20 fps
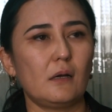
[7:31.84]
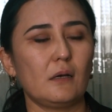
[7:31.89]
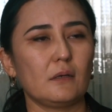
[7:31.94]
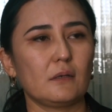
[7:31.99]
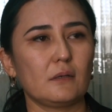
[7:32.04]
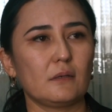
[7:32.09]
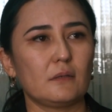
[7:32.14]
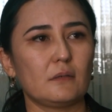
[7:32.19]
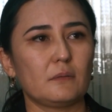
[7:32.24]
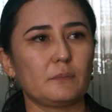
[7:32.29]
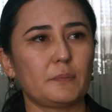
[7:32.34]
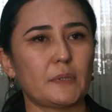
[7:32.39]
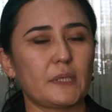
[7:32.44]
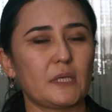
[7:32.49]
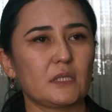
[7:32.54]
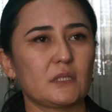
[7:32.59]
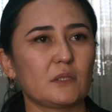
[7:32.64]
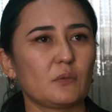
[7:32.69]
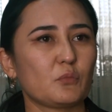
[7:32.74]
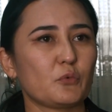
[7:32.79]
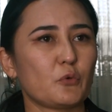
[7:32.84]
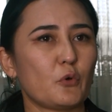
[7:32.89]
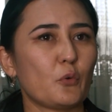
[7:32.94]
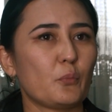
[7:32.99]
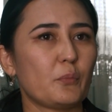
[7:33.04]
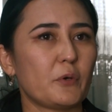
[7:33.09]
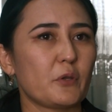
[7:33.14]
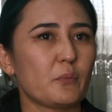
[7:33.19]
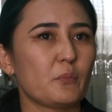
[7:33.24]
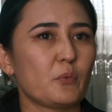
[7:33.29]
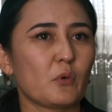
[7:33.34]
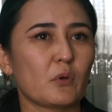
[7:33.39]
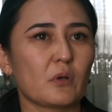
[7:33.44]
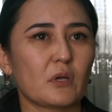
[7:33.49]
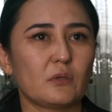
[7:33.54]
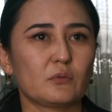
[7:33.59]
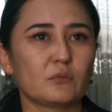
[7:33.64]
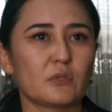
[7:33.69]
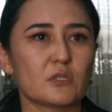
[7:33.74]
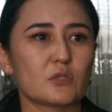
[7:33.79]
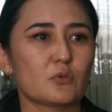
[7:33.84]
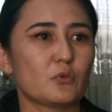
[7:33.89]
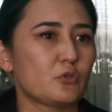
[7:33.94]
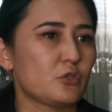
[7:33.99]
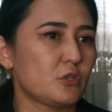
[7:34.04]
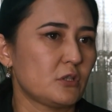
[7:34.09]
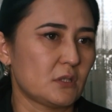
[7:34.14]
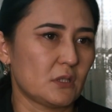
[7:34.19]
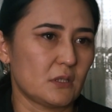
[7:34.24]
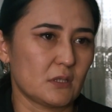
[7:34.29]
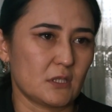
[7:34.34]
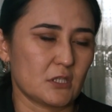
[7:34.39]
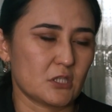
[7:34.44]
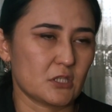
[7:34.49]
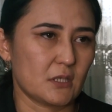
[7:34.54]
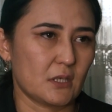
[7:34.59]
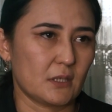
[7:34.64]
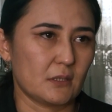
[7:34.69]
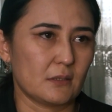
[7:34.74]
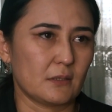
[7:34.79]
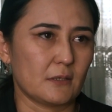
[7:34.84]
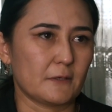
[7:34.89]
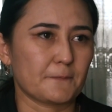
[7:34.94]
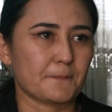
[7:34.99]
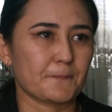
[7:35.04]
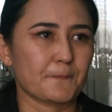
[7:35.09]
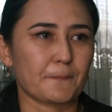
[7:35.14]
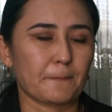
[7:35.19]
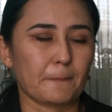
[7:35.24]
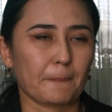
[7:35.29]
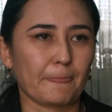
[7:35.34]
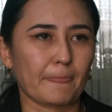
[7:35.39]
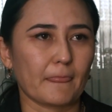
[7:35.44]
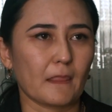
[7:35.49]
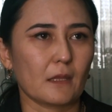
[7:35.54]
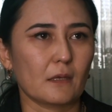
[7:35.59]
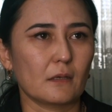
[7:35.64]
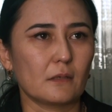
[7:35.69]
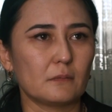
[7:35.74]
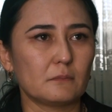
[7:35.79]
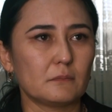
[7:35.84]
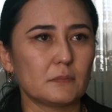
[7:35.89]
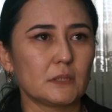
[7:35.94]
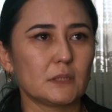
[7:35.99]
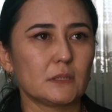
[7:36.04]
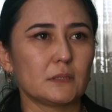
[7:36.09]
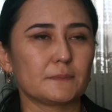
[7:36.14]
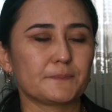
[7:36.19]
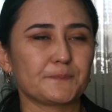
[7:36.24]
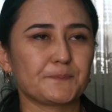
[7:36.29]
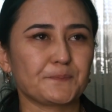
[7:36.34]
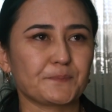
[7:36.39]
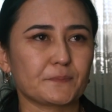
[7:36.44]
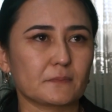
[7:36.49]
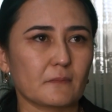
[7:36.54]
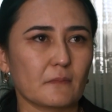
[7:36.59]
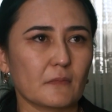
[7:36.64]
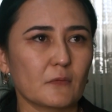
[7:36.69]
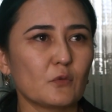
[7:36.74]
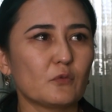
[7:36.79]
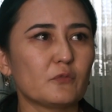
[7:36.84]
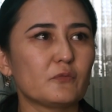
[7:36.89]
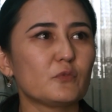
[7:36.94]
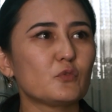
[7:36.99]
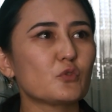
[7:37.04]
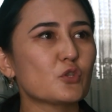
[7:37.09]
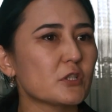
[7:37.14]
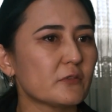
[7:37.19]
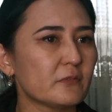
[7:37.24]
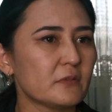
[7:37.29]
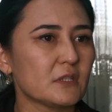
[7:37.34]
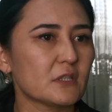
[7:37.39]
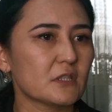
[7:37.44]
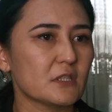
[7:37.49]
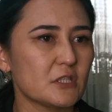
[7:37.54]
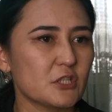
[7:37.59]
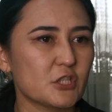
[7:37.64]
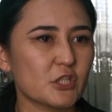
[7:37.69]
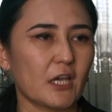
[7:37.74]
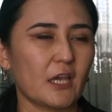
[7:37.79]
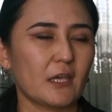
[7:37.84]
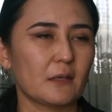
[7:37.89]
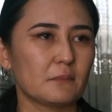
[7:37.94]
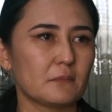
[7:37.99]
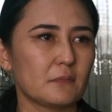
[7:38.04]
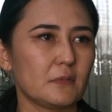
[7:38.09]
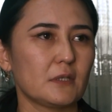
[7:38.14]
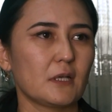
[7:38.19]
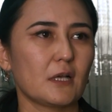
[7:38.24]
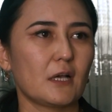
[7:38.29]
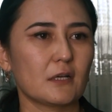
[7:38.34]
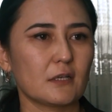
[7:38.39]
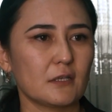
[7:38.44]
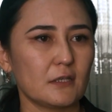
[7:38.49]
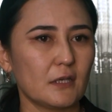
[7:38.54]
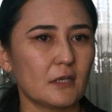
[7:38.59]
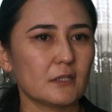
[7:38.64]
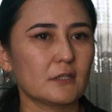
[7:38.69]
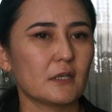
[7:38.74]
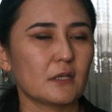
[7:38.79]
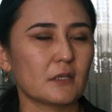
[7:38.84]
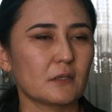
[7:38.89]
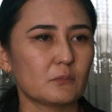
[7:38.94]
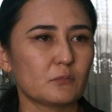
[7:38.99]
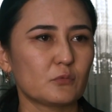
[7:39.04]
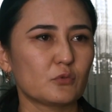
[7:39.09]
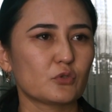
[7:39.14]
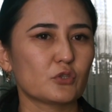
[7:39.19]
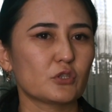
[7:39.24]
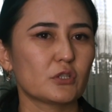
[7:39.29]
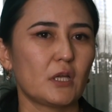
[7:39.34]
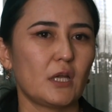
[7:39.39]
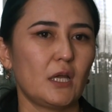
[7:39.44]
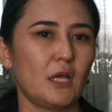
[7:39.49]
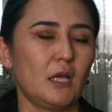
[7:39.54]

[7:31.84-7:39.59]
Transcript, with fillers: А, поэтому оба ребенка у нас очень долгожданные. А, мы ну, в душе в них не чаем, и как я, так и муж.